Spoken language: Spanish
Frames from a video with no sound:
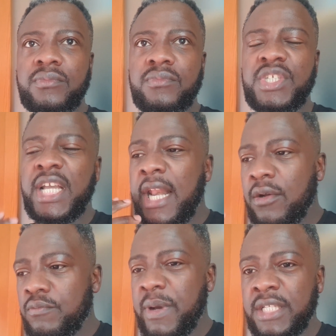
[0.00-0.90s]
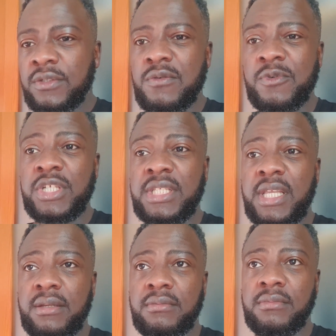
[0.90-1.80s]
llegar en un país como
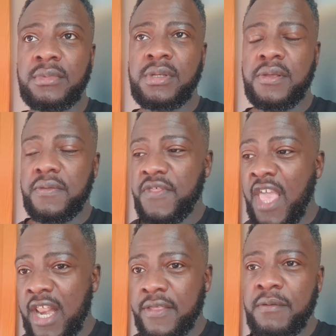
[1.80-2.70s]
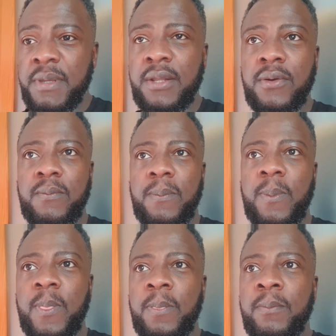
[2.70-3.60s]
este, ser recibido,
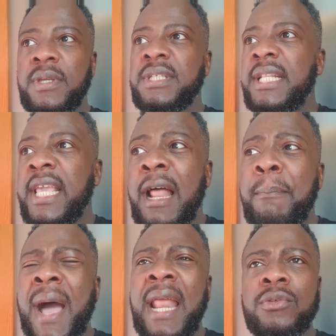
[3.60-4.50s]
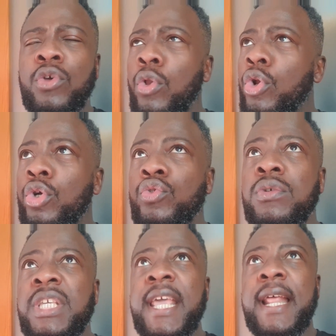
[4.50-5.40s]
se te mal todo lo que tú
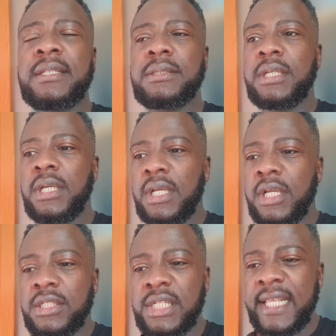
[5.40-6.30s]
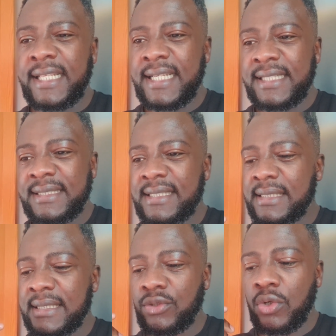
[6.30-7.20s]
quieras,
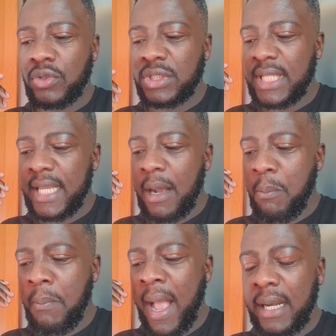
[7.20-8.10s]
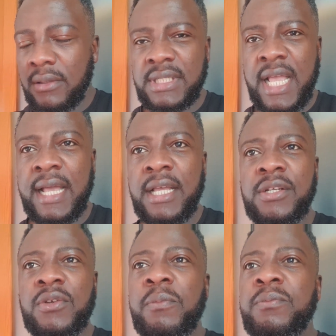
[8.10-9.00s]
todo se te irá mal, o sea,
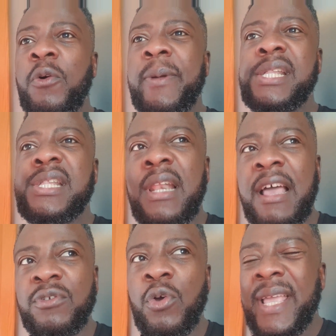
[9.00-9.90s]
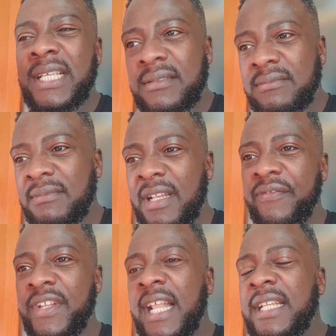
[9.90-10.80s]
no, no, ves, el, no ves el
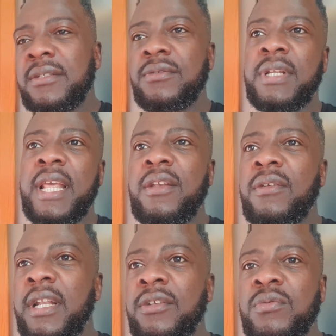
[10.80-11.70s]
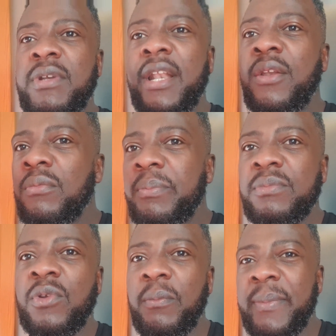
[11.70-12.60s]
final del túnel, el túnel no,
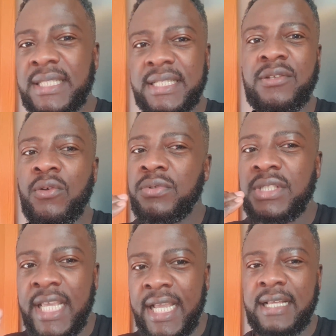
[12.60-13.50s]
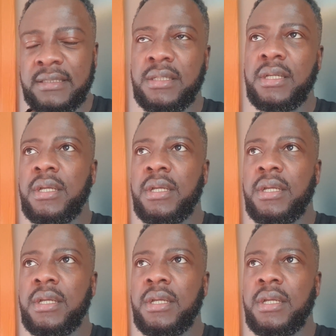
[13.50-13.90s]
no ves que no llegas